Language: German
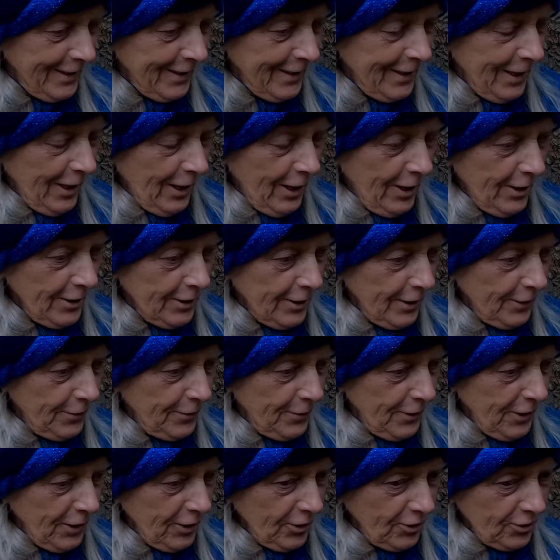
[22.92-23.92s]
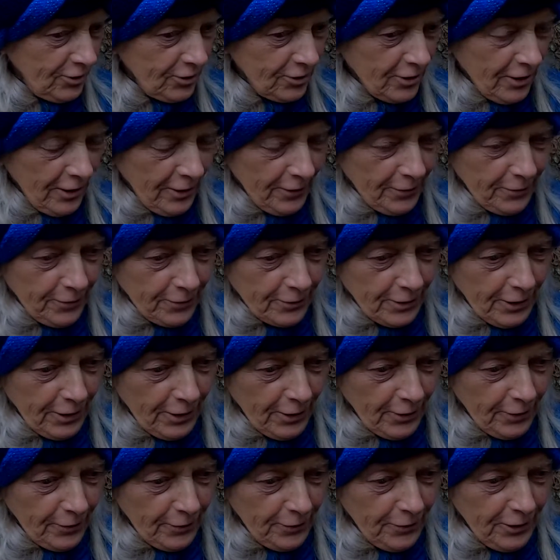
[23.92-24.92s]
Ja, der fließt, der,
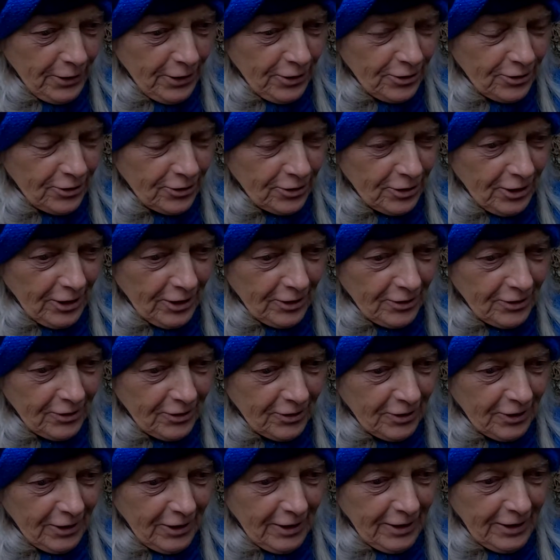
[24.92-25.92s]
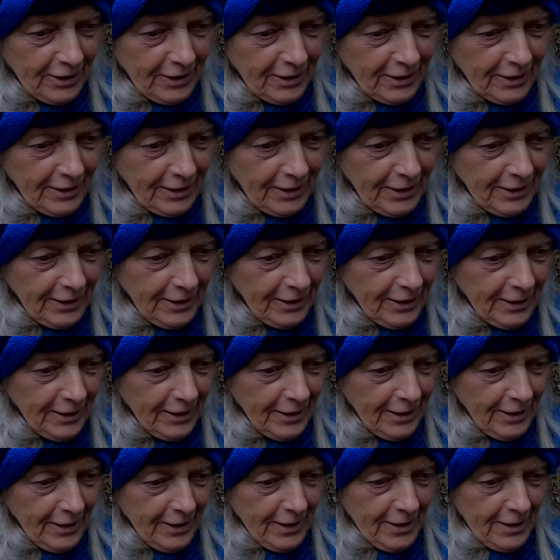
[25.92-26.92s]
der fließt jetzt in die
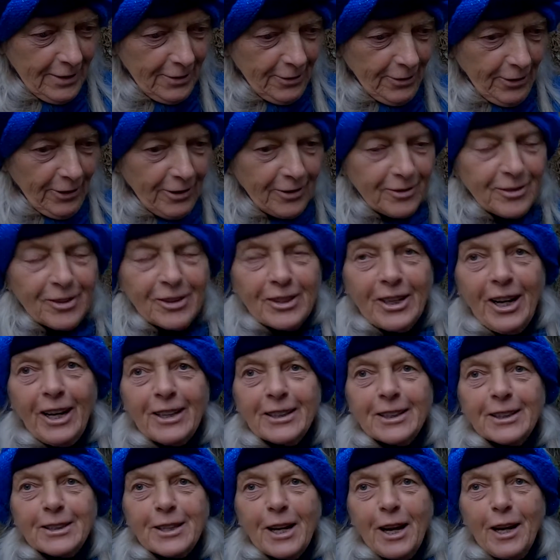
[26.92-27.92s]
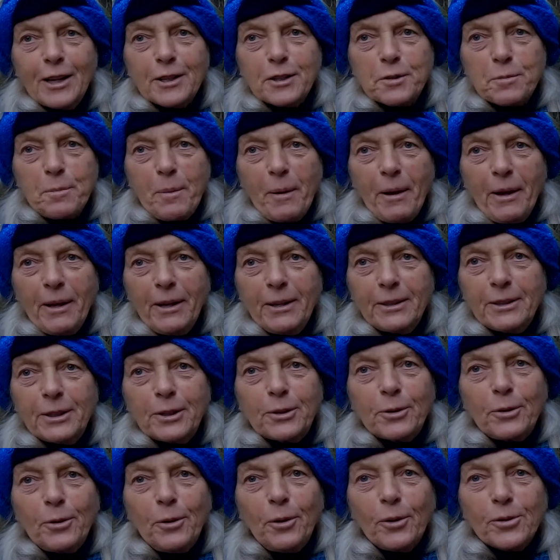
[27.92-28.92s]
19 Heiner Talsperre, die
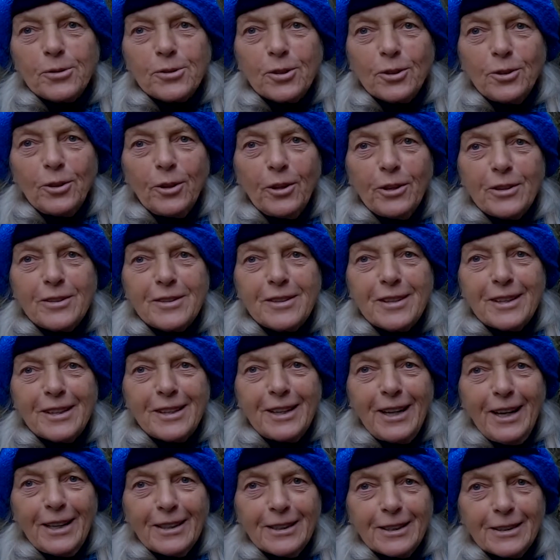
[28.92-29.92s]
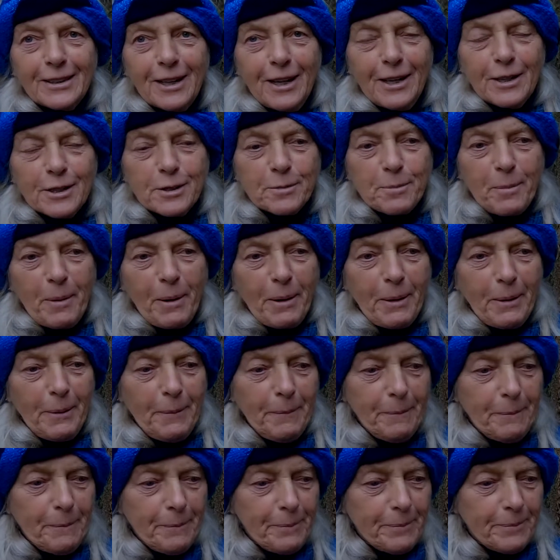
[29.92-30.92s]
große 19 Heiner Talsperre.
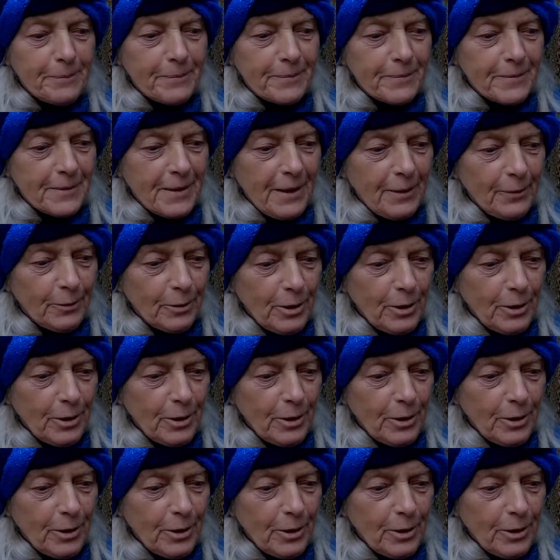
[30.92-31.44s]
Da